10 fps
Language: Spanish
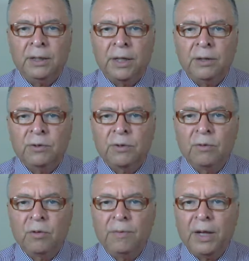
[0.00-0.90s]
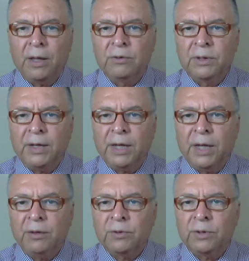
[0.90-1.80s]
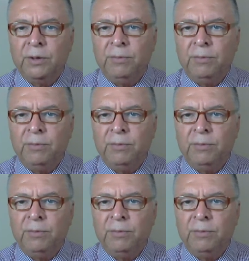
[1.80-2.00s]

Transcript: entre dos conglomerados de banqueros,